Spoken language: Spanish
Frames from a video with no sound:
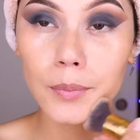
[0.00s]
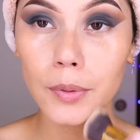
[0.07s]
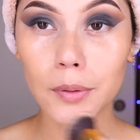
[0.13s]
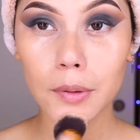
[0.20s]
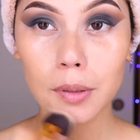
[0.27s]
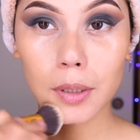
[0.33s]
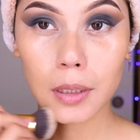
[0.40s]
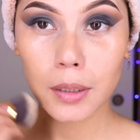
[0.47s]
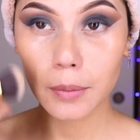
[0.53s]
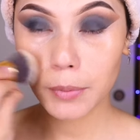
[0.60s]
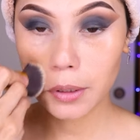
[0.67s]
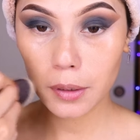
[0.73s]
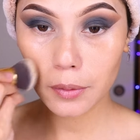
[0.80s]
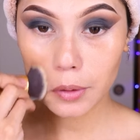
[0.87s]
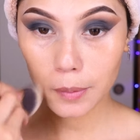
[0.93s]
Porque
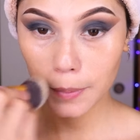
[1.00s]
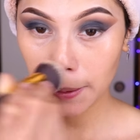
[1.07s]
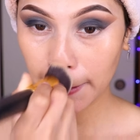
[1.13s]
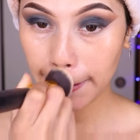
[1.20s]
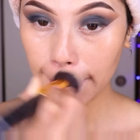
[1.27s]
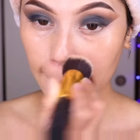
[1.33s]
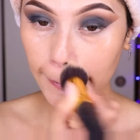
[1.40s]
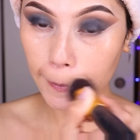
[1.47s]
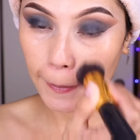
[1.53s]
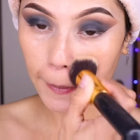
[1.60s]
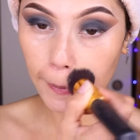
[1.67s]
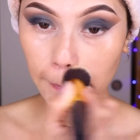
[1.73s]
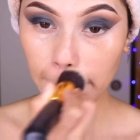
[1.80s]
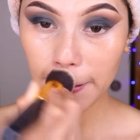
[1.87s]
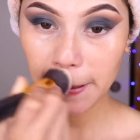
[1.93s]
video de maquillaje no creo
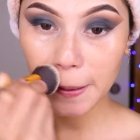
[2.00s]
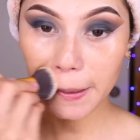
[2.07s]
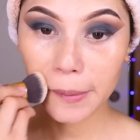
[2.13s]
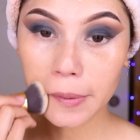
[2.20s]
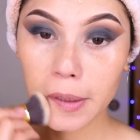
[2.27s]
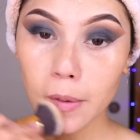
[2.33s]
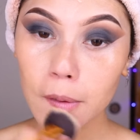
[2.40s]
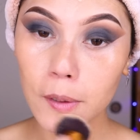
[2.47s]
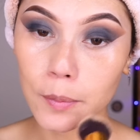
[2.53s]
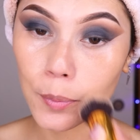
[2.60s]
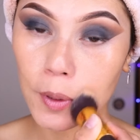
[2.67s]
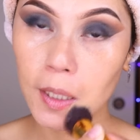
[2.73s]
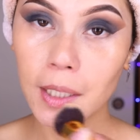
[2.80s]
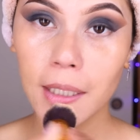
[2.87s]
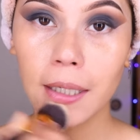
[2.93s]
que pueda grabar. O
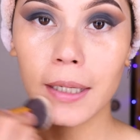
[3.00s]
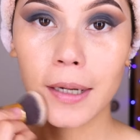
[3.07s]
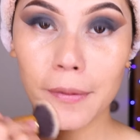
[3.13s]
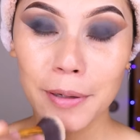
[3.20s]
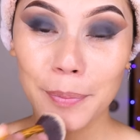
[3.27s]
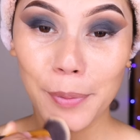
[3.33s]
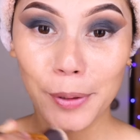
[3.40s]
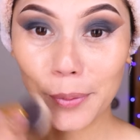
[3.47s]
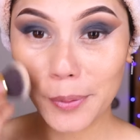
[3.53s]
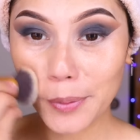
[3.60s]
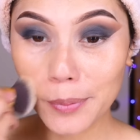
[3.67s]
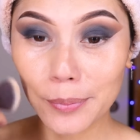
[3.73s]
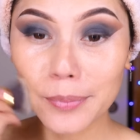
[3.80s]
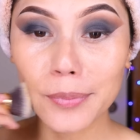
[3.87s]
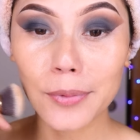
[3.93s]
puede que grabe,
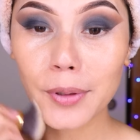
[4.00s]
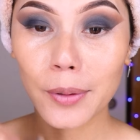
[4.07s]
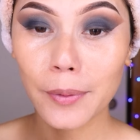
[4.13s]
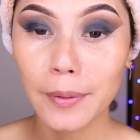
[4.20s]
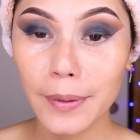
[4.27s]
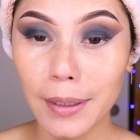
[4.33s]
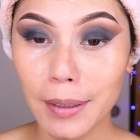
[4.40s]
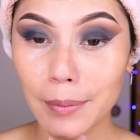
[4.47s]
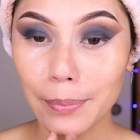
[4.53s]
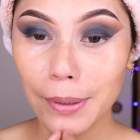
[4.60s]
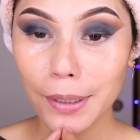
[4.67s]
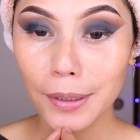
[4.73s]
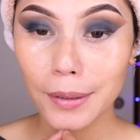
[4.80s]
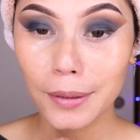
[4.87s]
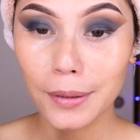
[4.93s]
pero no me va a dar
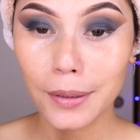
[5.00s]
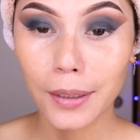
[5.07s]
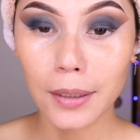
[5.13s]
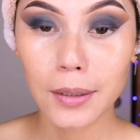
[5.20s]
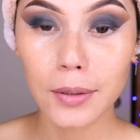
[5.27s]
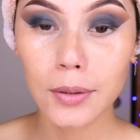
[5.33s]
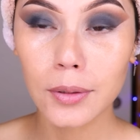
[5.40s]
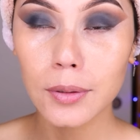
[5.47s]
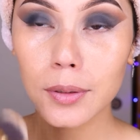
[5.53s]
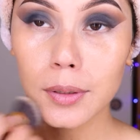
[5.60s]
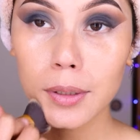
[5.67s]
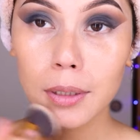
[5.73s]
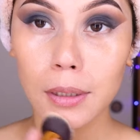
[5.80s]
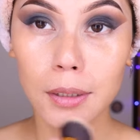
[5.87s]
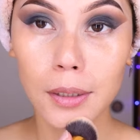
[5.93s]
para editarlo
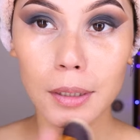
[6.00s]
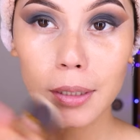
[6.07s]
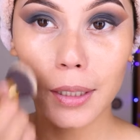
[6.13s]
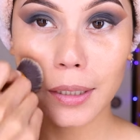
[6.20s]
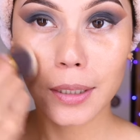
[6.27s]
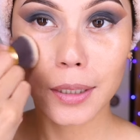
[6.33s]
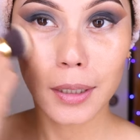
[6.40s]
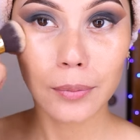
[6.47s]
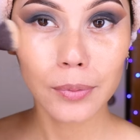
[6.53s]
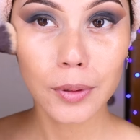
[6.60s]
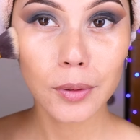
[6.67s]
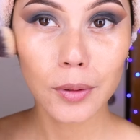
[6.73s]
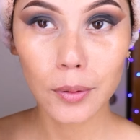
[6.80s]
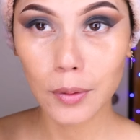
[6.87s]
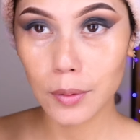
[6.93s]
tan
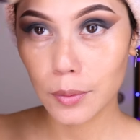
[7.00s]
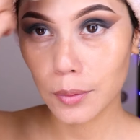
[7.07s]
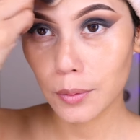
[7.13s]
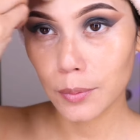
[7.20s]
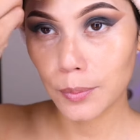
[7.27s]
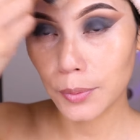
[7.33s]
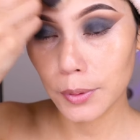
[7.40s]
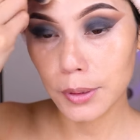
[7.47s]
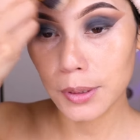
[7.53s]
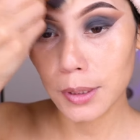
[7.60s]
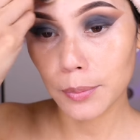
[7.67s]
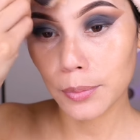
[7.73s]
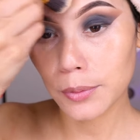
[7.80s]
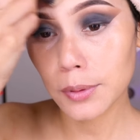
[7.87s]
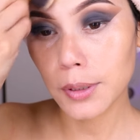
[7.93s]
rápido y luego pues
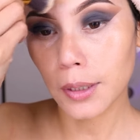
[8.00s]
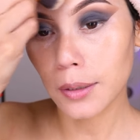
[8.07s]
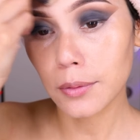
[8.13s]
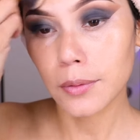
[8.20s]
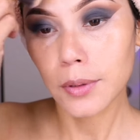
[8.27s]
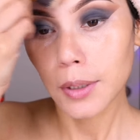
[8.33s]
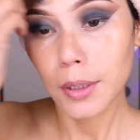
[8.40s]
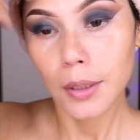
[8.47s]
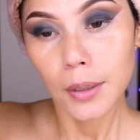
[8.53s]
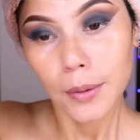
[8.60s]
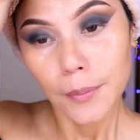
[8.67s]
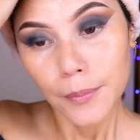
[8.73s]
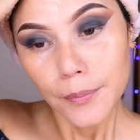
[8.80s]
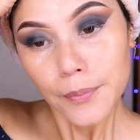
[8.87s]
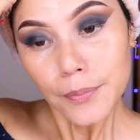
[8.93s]
ya postearlo.
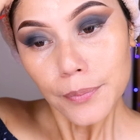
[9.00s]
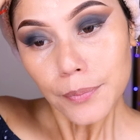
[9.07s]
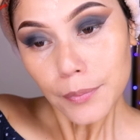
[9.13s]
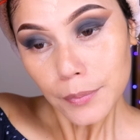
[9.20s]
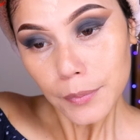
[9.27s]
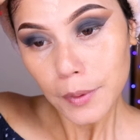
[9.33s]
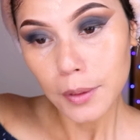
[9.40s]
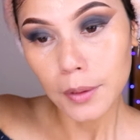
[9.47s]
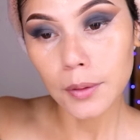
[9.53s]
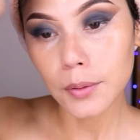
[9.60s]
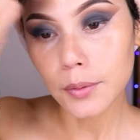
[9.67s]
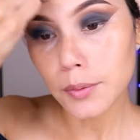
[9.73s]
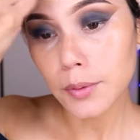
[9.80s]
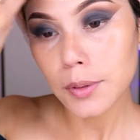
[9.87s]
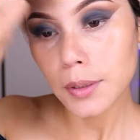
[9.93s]

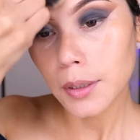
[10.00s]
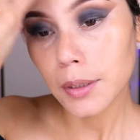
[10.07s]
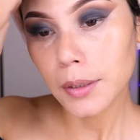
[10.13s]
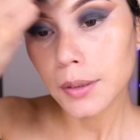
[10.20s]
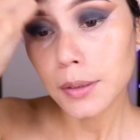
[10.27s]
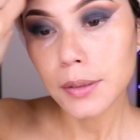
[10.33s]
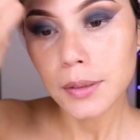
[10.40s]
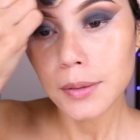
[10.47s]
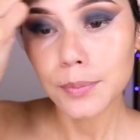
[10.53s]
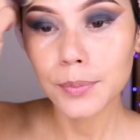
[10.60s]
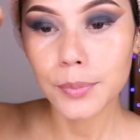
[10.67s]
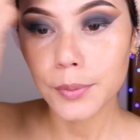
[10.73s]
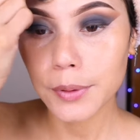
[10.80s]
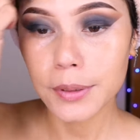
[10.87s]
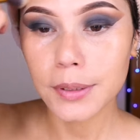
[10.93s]
Entonces,
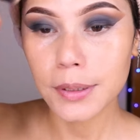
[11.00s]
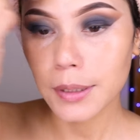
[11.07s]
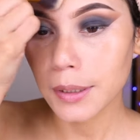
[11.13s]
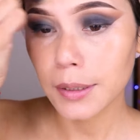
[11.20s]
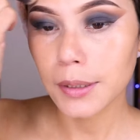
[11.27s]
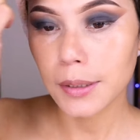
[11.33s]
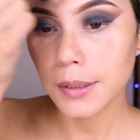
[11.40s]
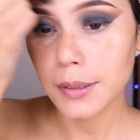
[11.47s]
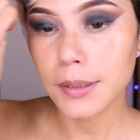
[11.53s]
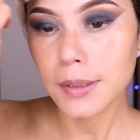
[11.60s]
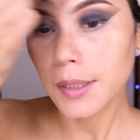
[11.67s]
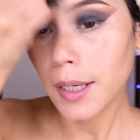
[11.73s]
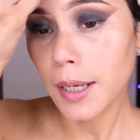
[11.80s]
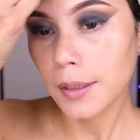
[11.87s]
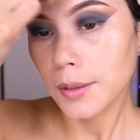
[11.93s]
pues sí,
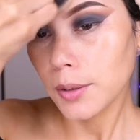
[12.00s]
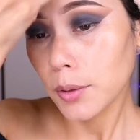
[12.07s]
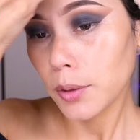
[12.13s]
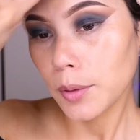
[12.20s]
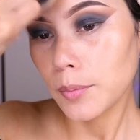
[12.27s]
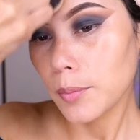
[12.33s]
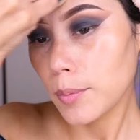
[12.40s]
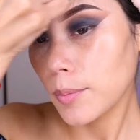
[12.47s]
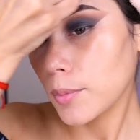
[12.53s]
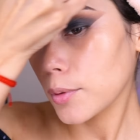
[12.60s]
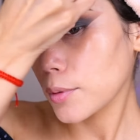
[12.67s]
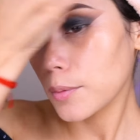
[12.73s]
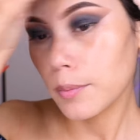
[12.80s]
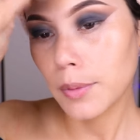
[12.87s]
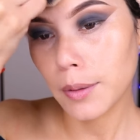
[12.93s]
niñas, ando en
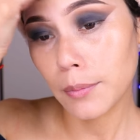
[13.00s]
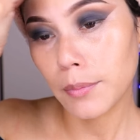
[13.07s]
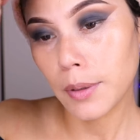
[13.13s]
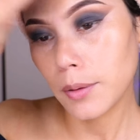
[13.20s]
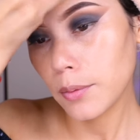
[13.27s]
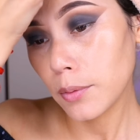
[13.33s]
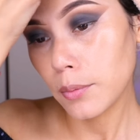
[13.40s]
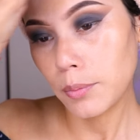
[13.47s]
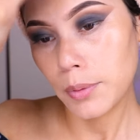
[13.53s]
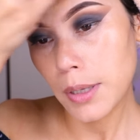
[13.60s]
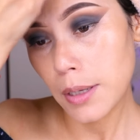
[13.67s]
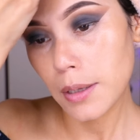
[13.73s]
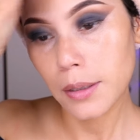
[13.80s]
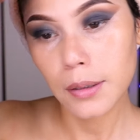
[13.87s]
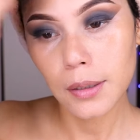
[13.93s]
modo mamá
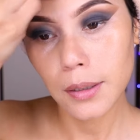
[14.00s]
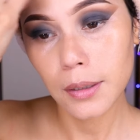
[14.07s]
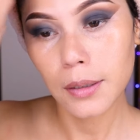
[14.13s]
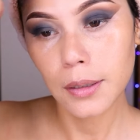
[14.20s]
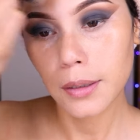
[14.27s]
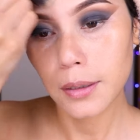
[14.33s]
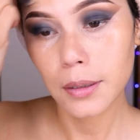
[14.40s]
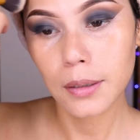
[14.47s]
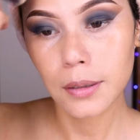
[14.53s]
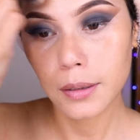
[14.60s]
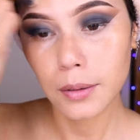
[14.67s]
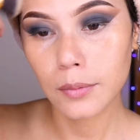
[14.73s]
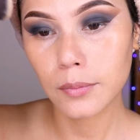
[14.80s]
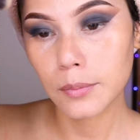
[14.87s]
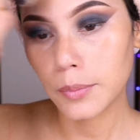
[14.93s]
ocupada de
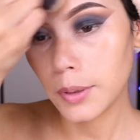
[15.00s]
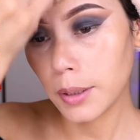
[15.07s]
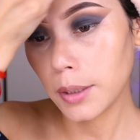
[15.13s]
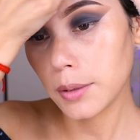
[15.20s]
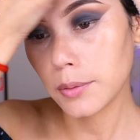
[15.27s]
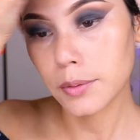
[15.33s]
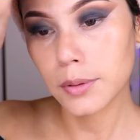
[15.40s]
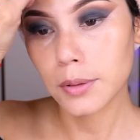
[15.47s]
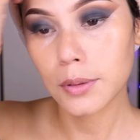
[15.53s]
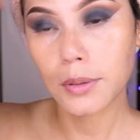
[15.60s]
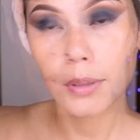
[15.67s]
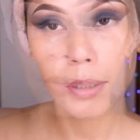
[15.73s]
cumpleaños.